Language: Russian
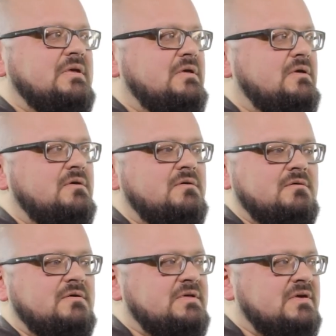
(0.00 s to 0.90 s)

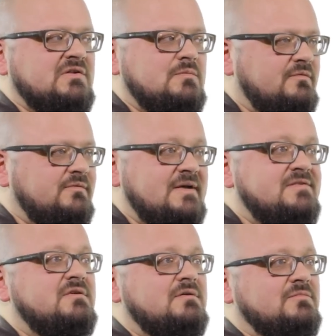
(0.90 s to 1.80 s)
И если мы
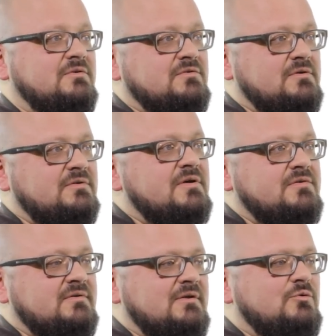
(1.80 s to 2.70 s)
владеем, так сказать, да,
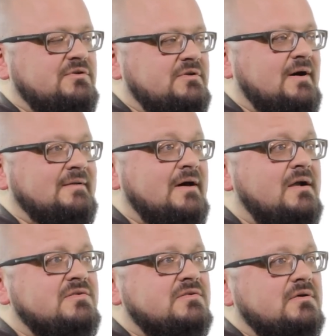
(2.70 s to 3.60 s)
технологией
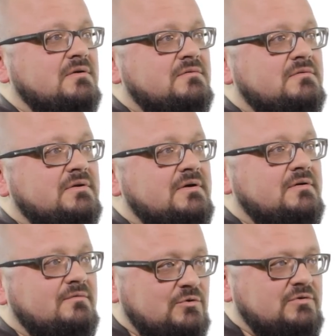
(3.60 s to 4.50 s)
анализа,
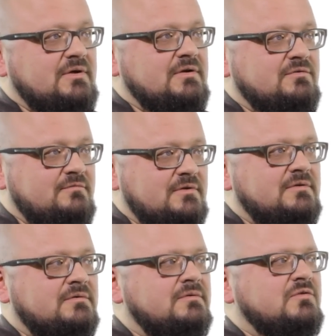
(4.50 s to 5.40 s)
да, вот этого
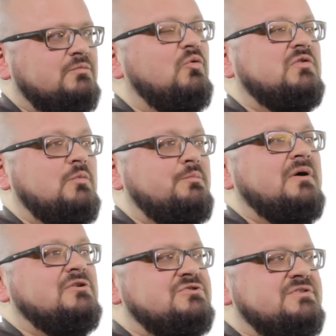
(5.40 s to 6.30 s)
э, способа
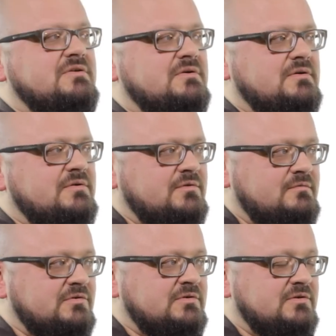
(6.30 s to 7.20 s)
порождения
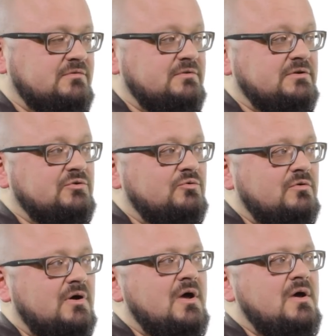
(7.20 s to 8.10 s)
этих высказываний,
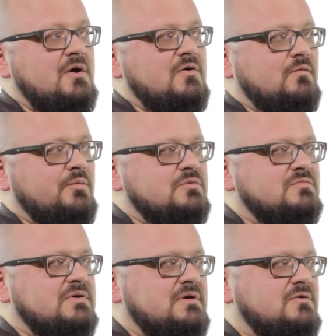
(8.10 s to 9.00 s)
то, в
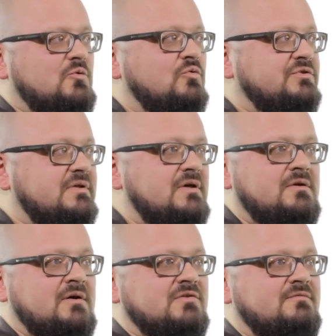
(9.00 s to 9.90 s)
общем-то, культ
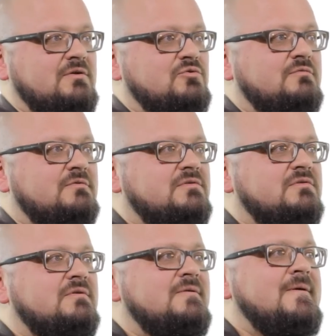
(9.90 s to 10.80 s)
гения
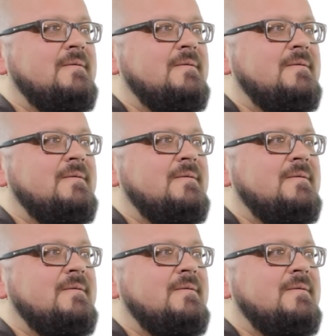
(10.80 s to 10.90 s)
развенчивается,